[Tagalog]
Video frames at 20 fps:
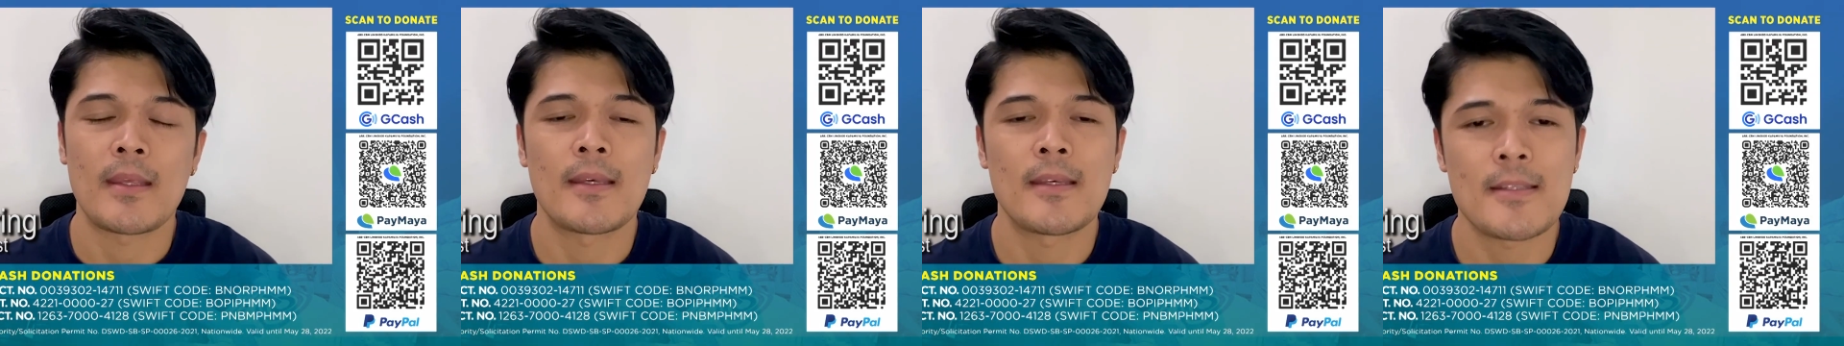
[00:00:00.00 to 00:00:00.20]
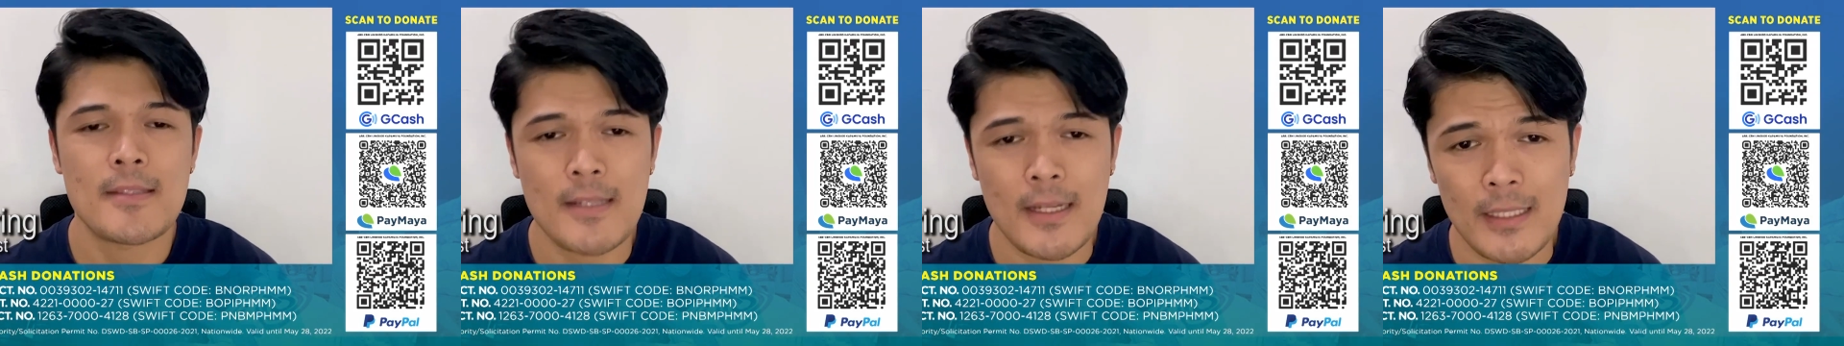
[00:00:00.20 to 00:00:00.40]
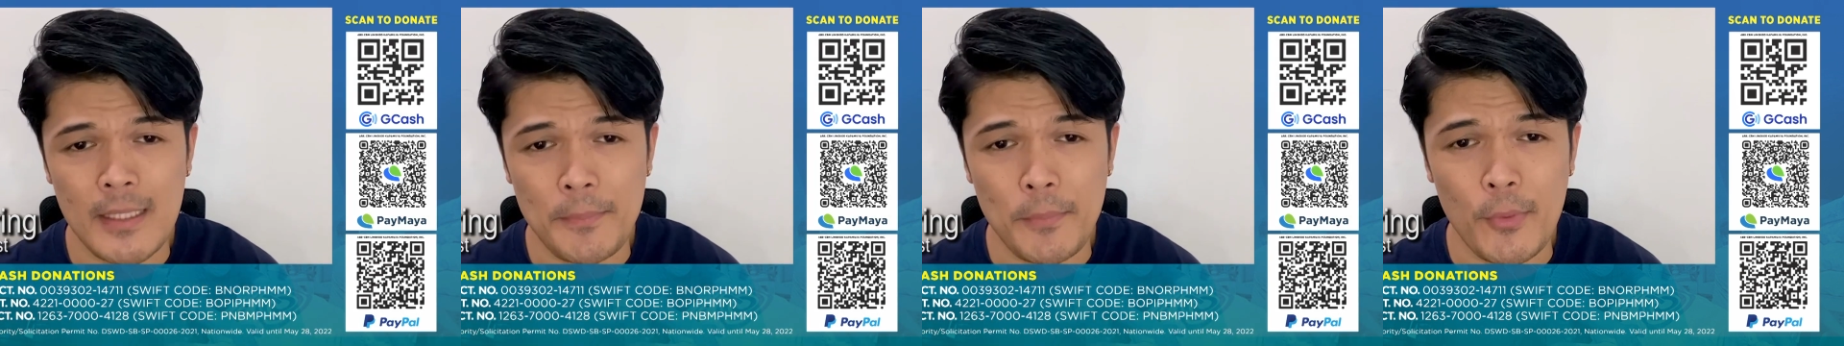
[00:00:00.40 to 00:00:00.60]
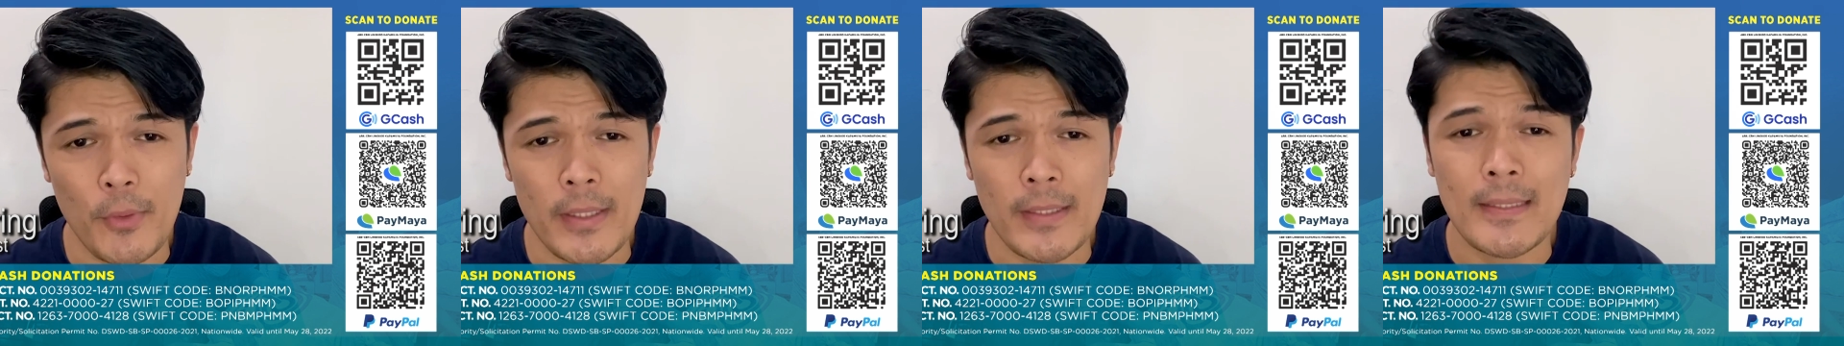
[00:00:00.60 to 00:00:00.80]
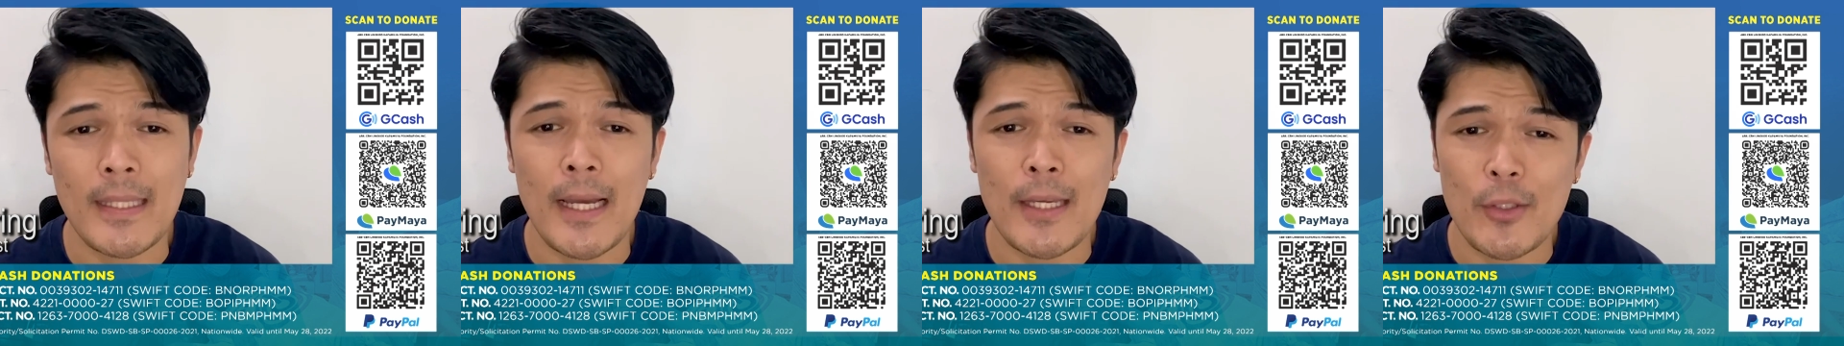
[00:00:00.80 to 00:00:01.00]
Sana po
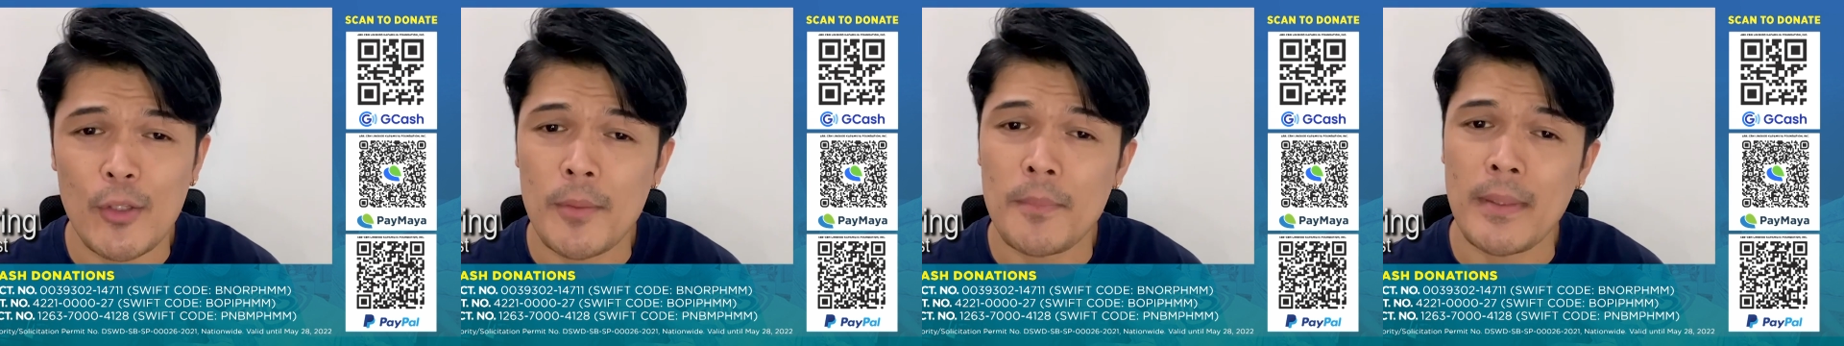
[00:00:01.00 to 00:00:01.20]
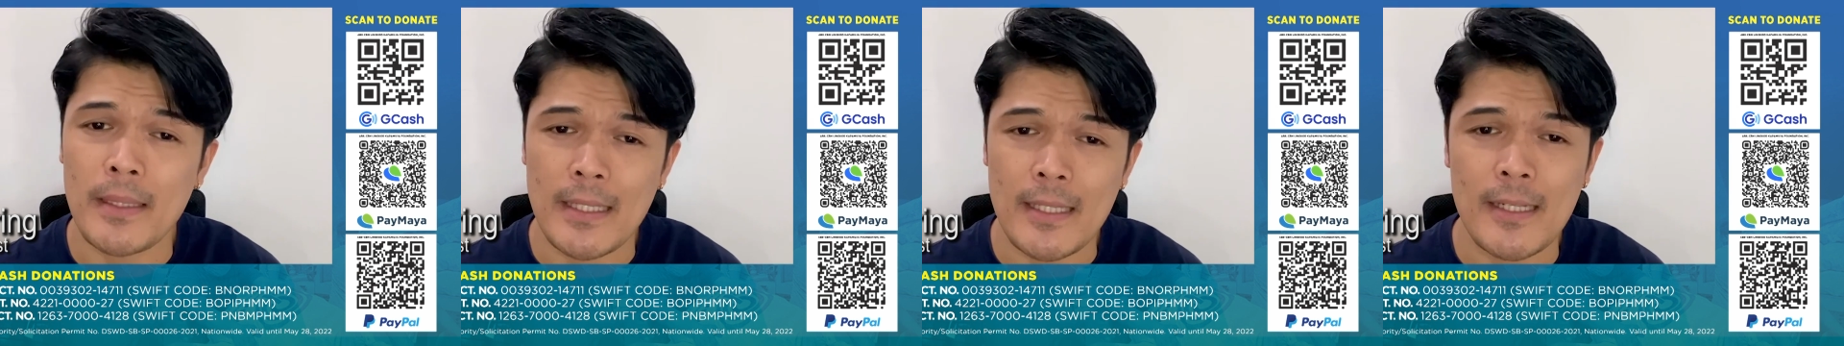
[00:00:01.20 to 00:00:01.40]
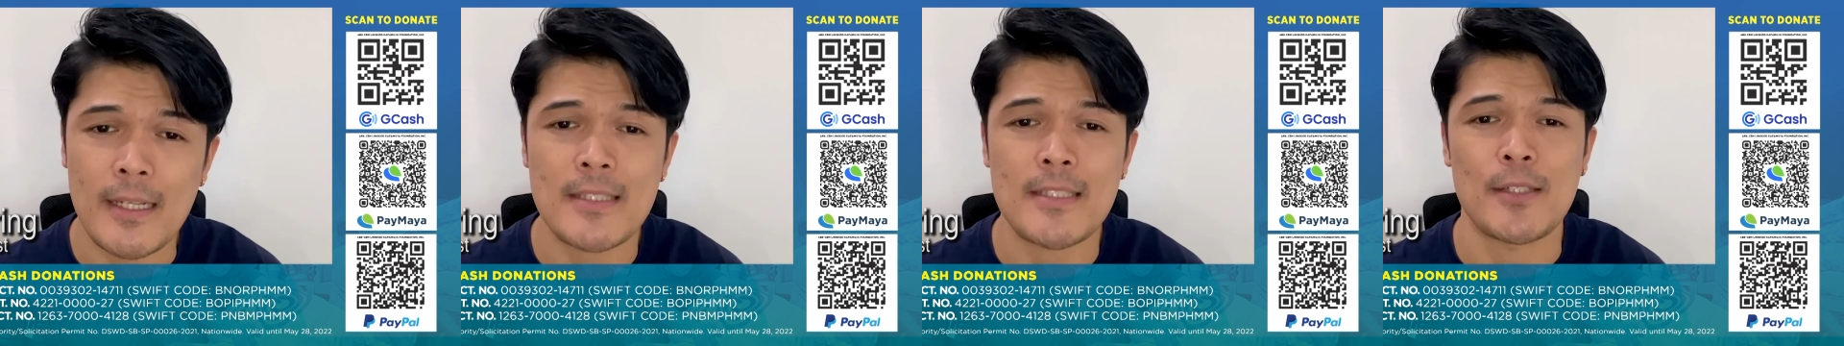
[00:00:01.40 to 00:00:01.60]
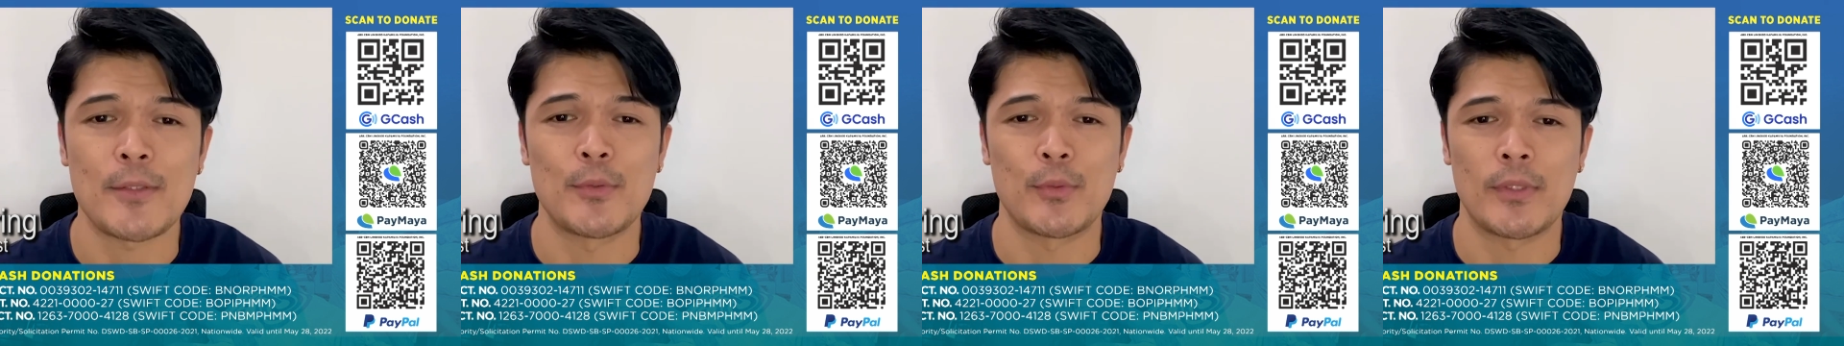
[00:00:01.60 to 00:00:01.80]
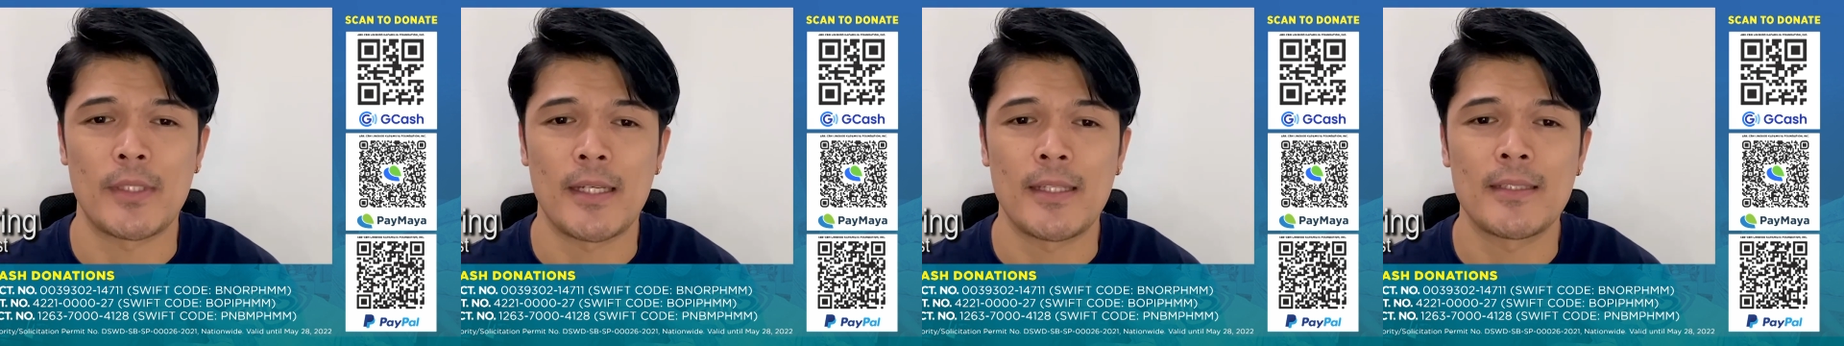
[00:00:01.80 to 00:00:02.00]
ay tayo ang maging
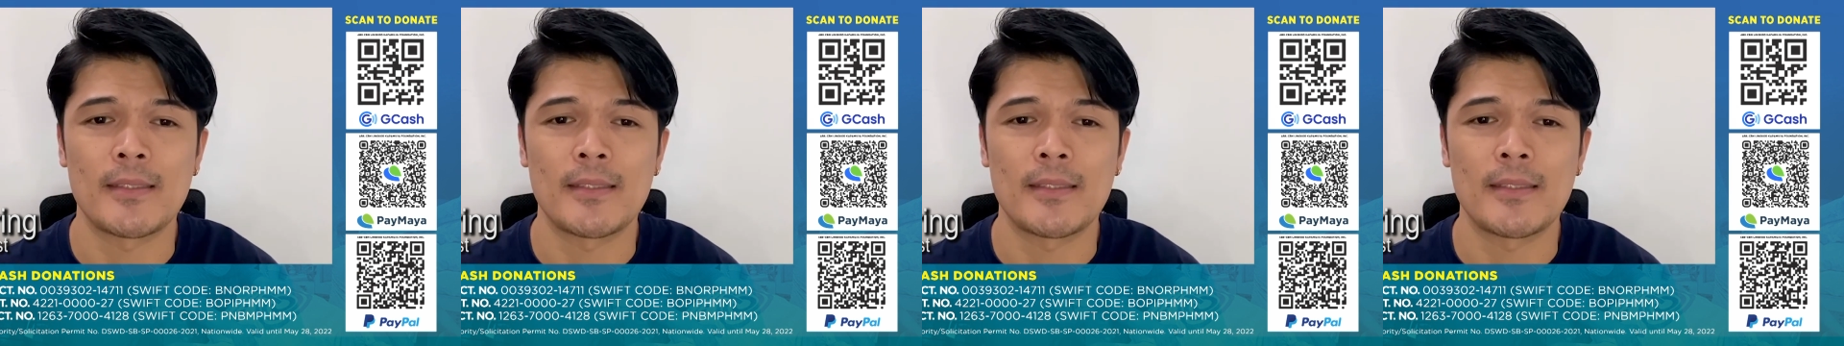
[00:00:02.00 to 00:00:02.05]
kasagutan.